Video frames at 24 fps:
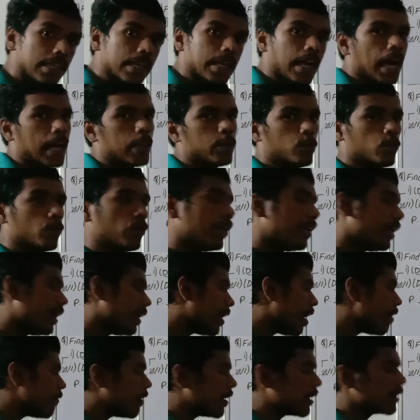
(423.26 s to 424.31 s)
ఇది కాదు
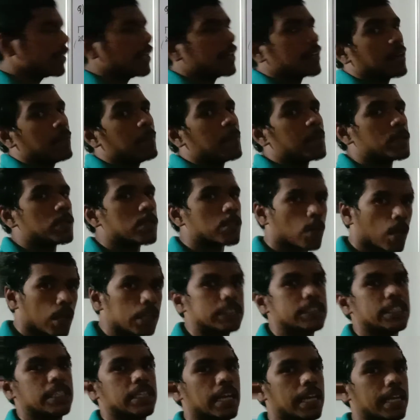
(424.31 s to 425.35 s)
ఇంకా ఫర్దర్గా మనం
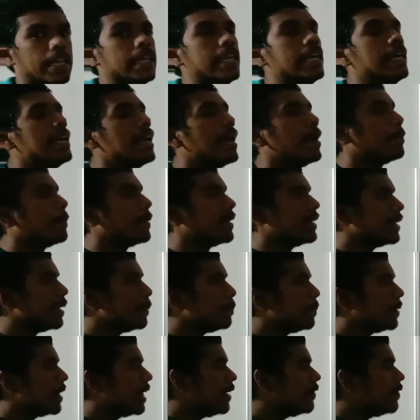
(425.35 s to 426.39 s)
సాల్వ్ చేయాలి మనకి
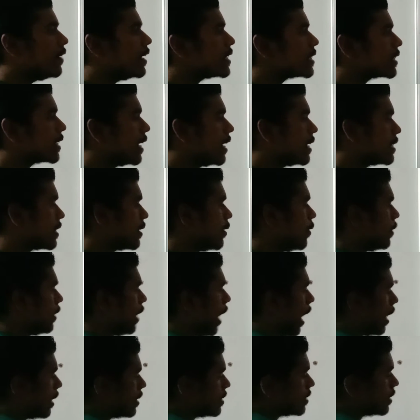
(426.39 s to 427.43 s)
ప్రీవియస్
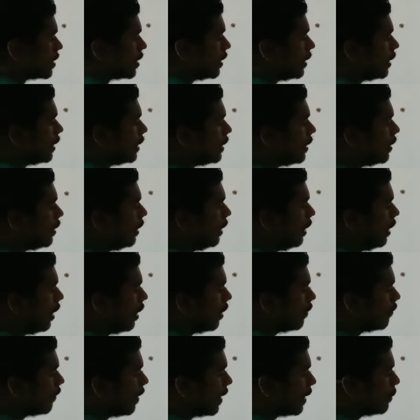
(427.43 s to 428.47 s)
కేసులోనే ఆన్సర్ అనేది
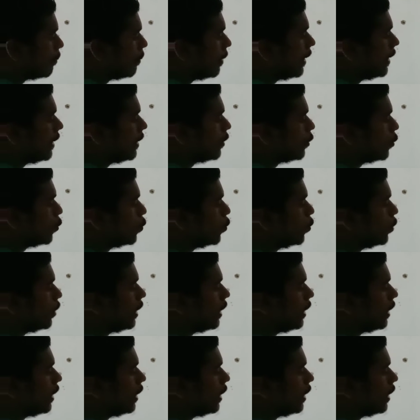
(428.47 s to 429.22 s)
వన్ బై టూ